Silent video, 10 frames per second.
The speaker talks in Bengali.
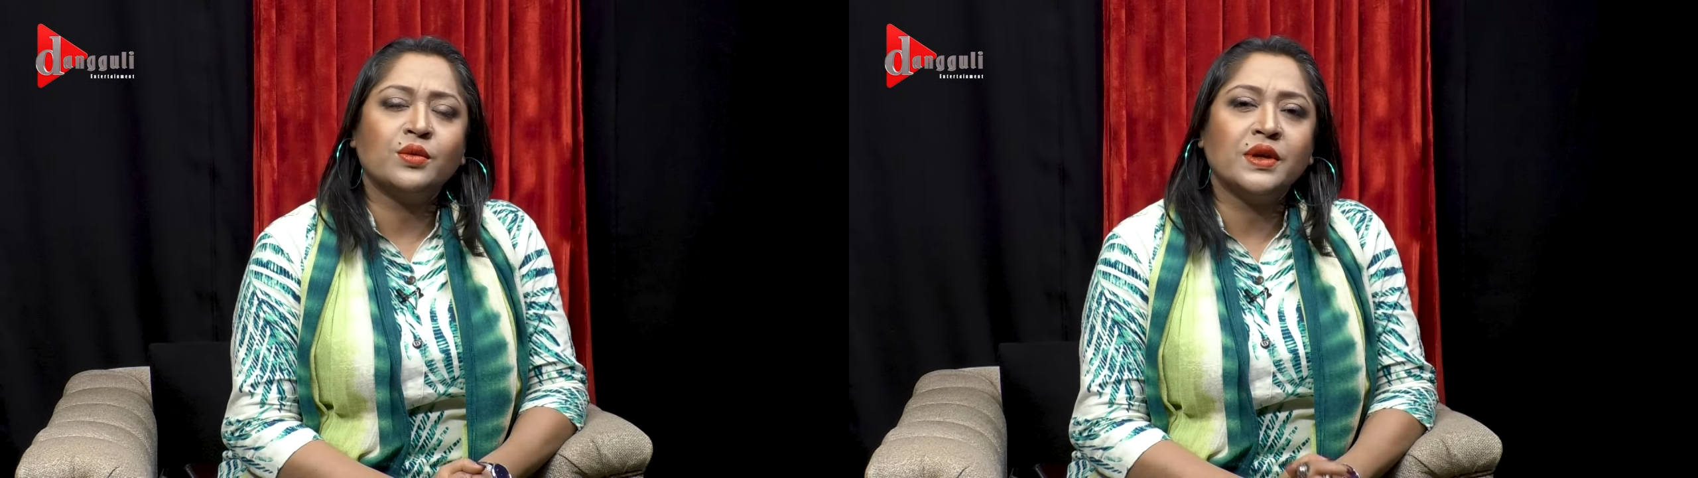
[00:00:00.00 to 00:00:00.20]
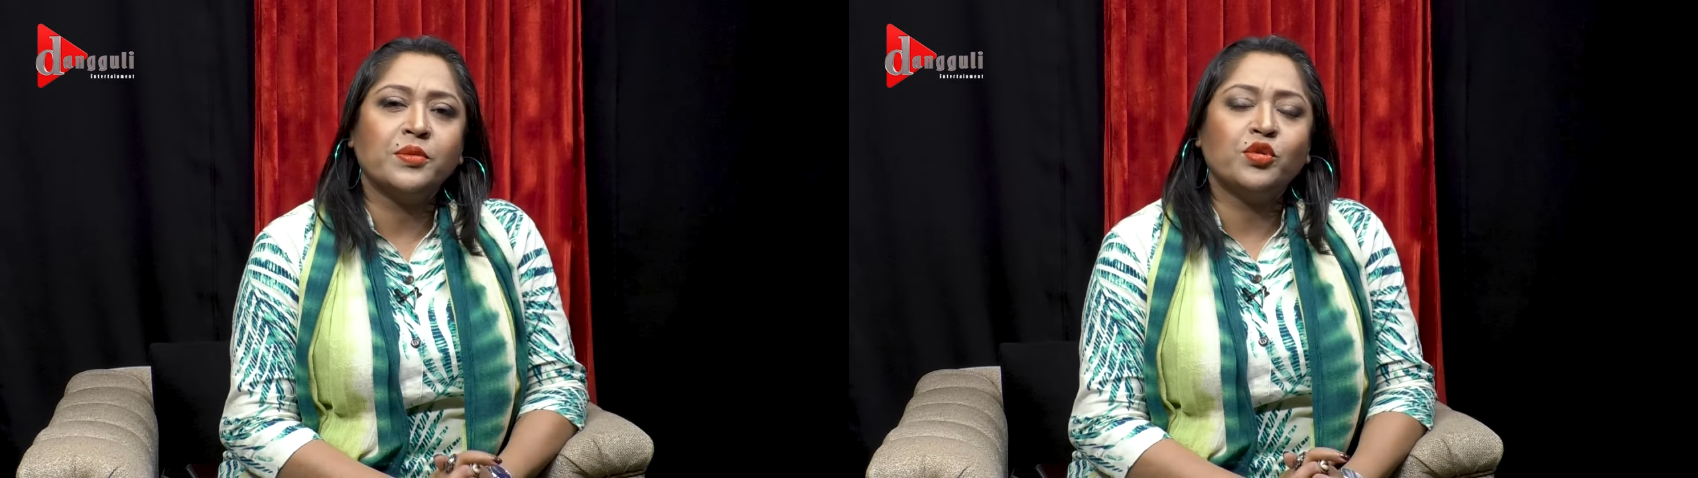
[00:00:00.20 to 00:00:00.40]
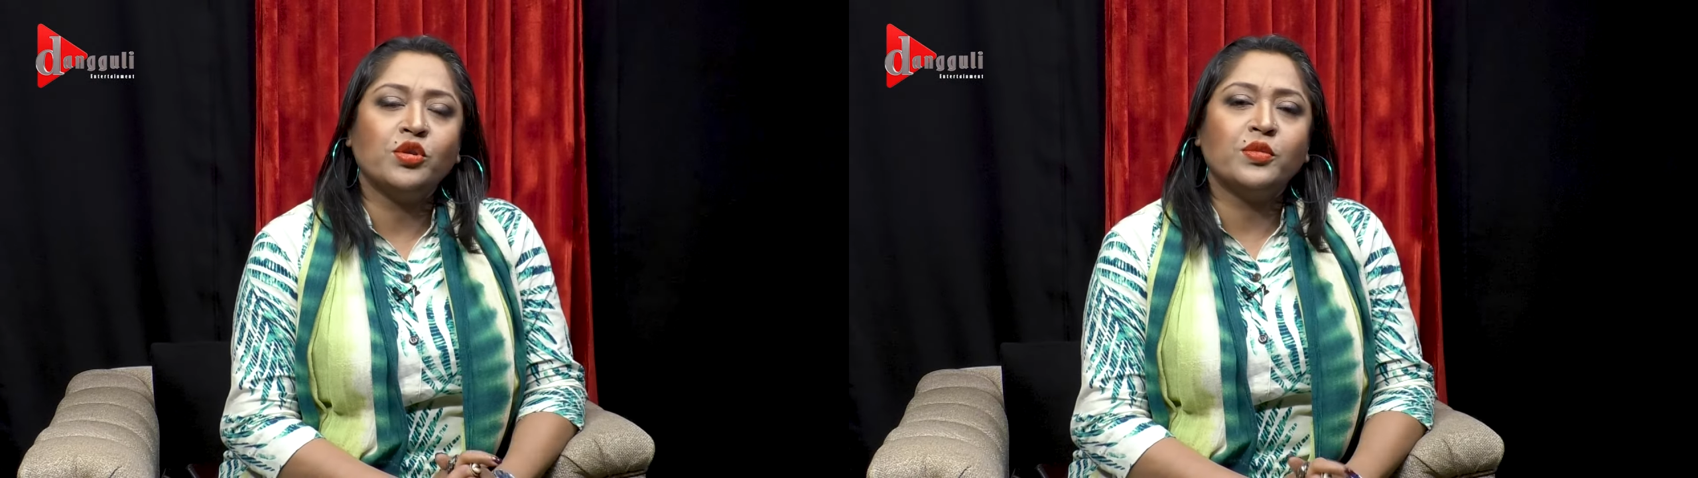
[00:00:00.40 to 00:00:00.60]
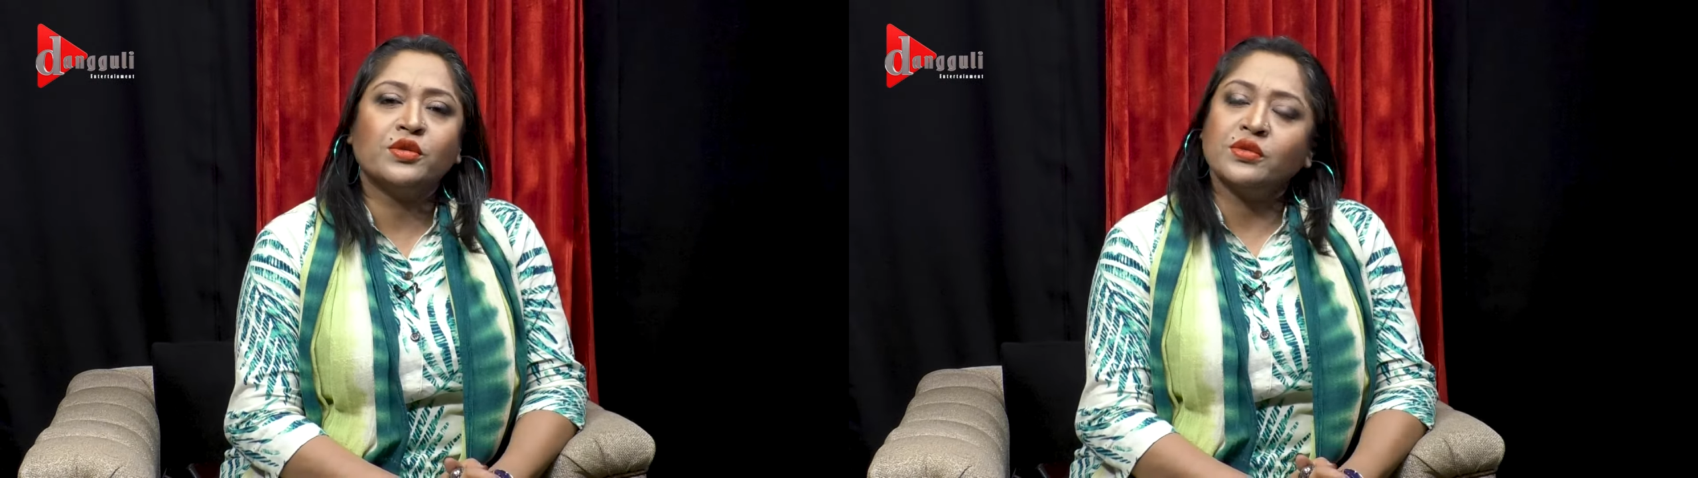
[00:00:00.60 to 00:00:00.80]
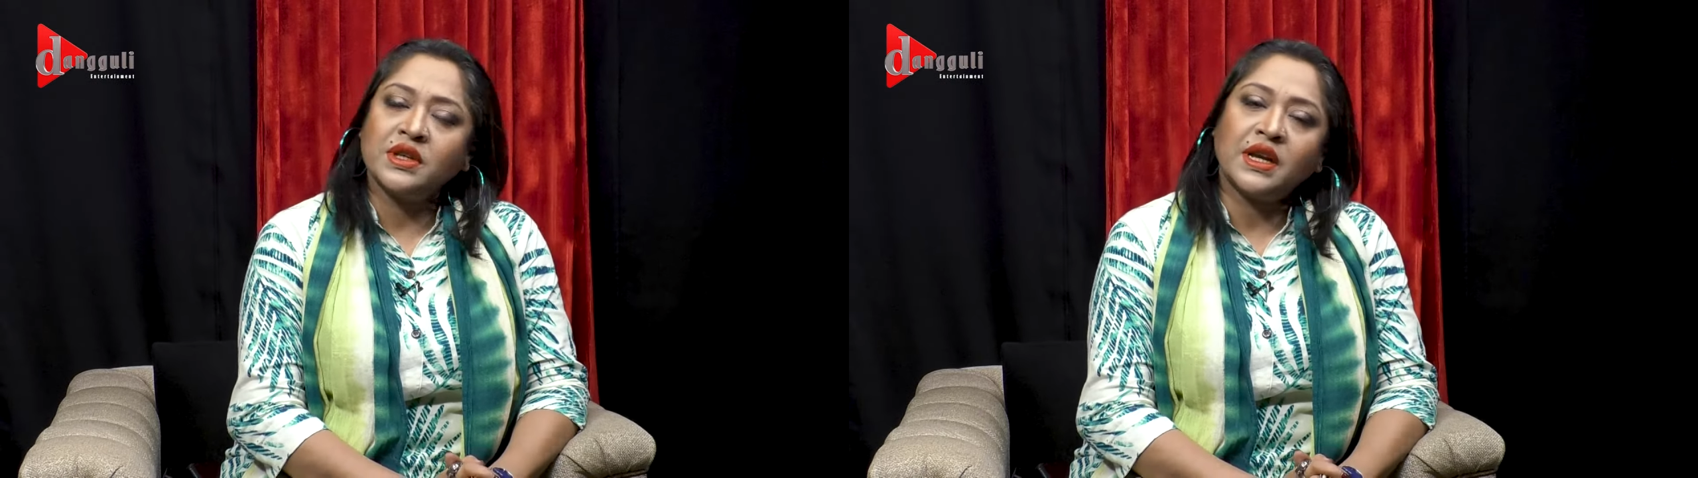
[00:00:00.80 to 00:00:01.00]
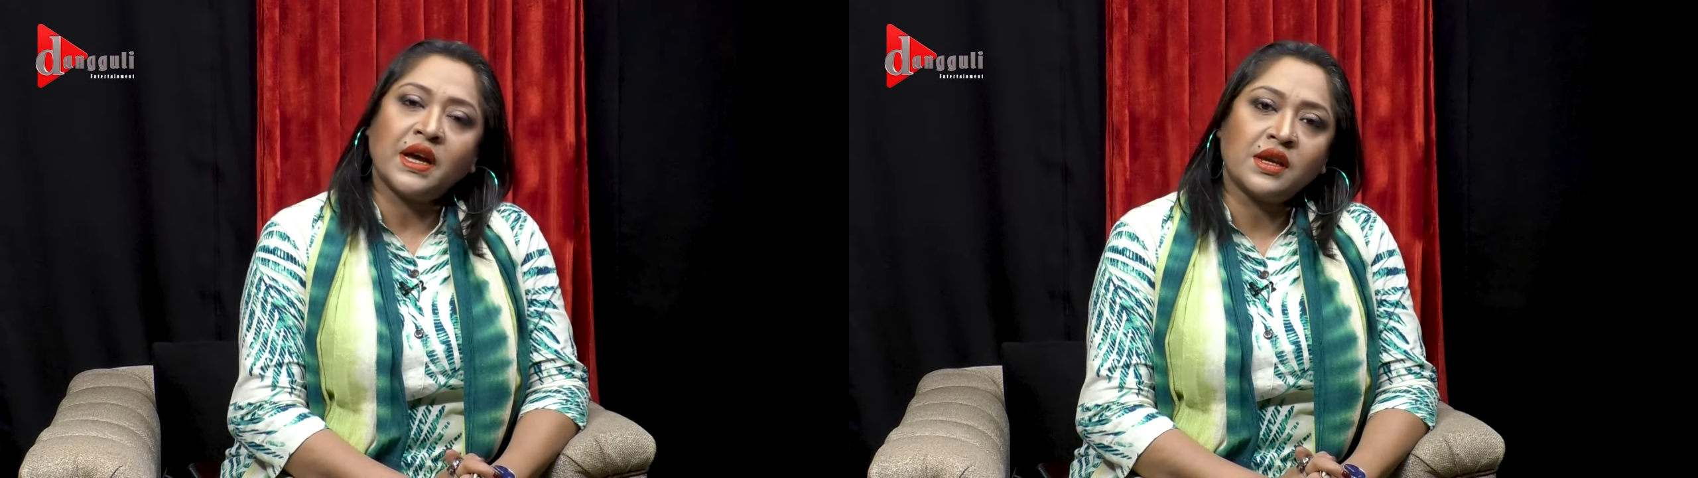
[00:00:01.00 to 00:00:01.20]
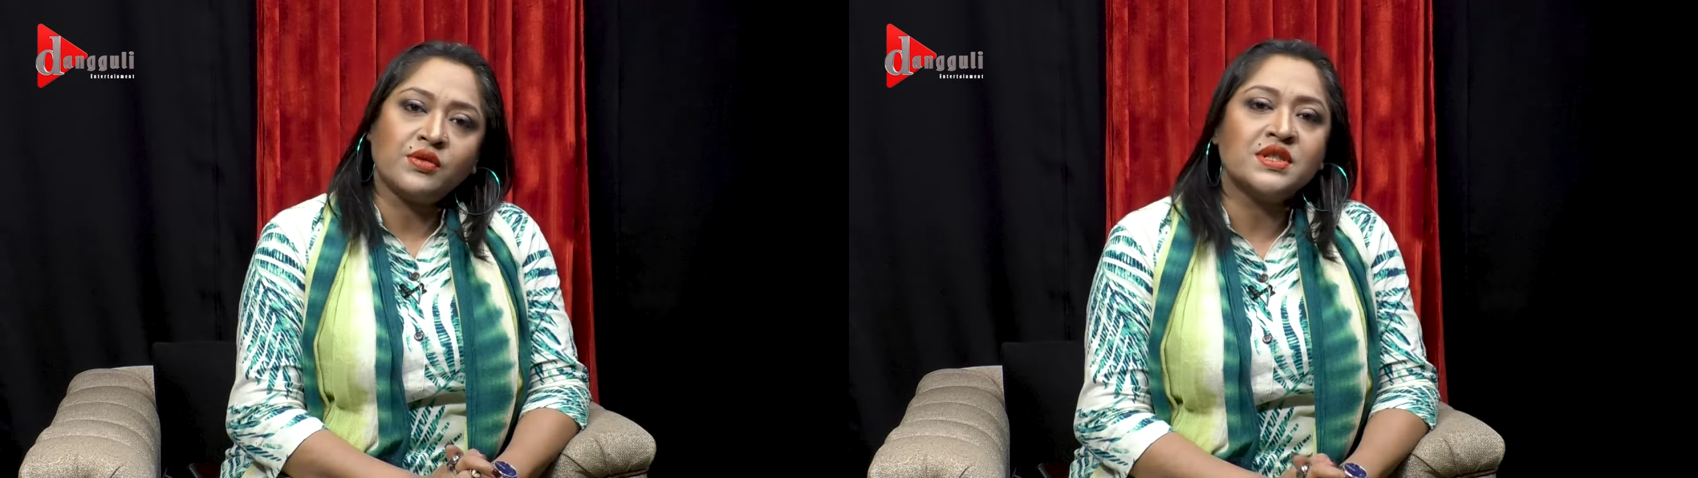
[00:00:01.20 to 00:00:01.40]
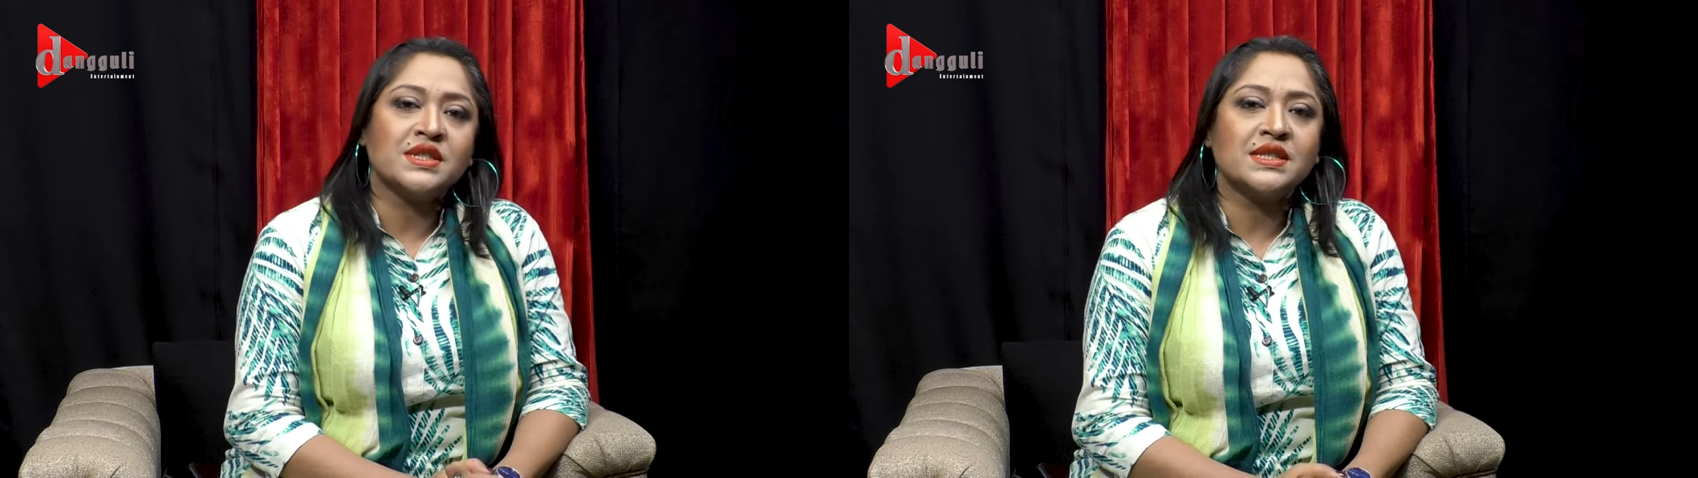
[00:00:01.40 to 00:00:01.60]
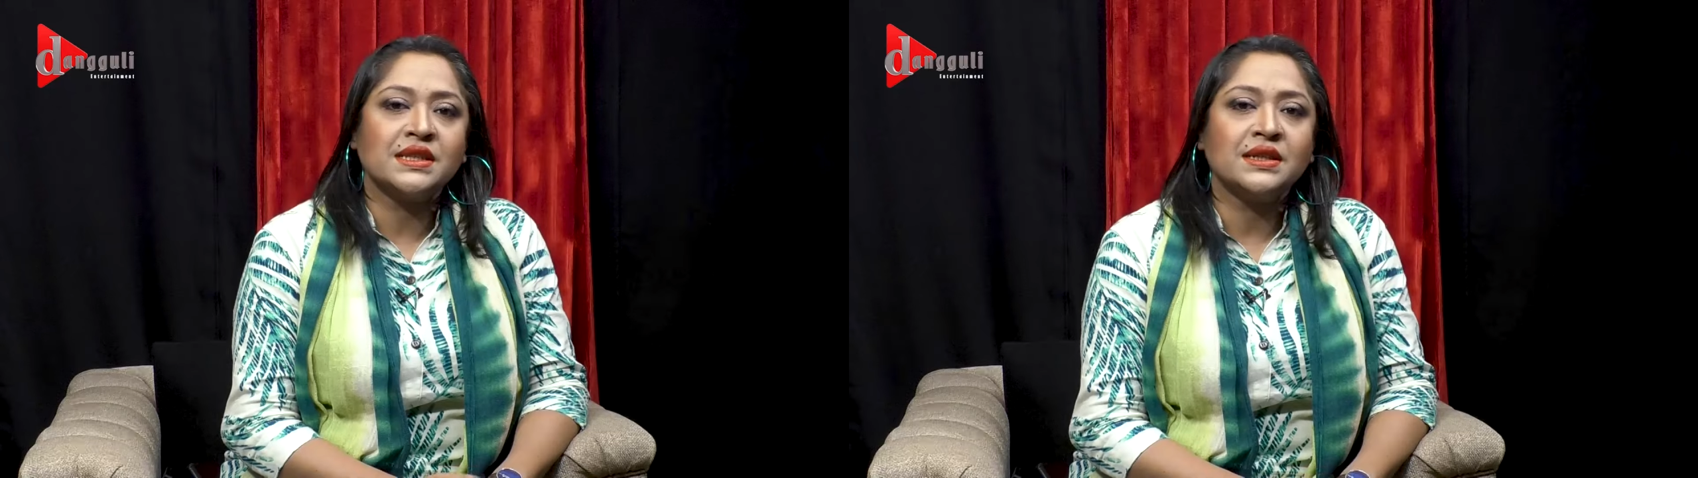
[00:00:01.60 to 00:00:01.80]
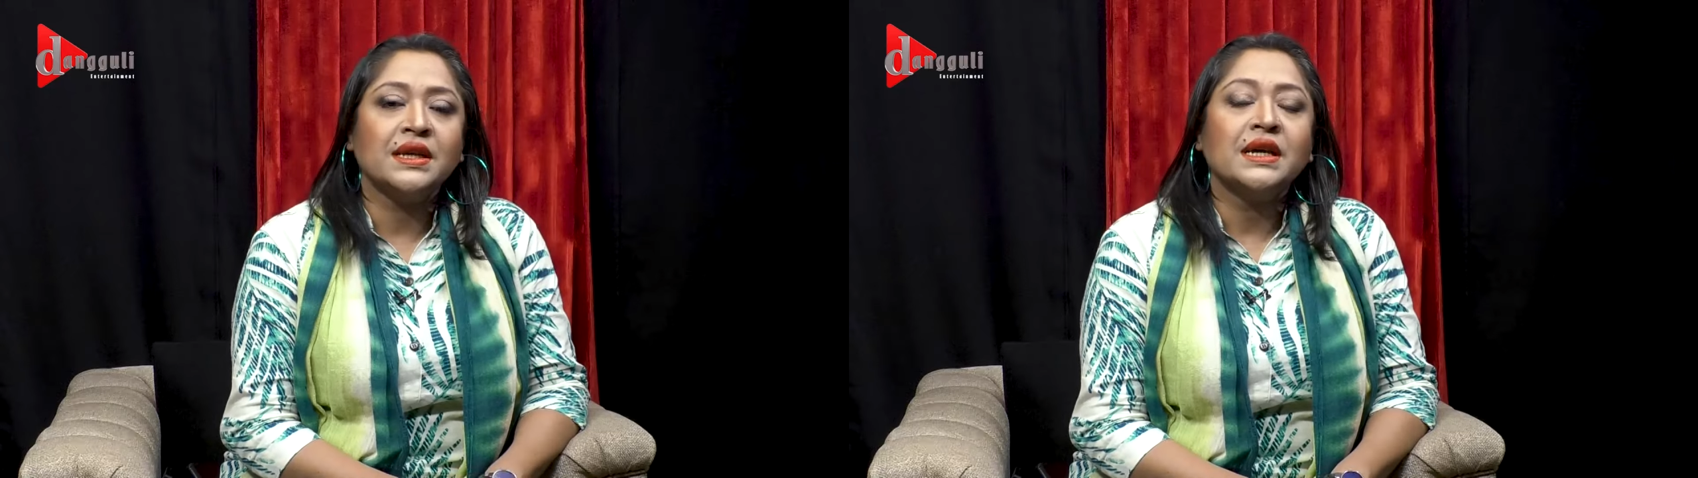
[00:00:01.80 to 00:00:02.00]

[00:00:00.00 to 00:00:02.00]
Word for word: করে পরিবর্তনের আগেও এসেছে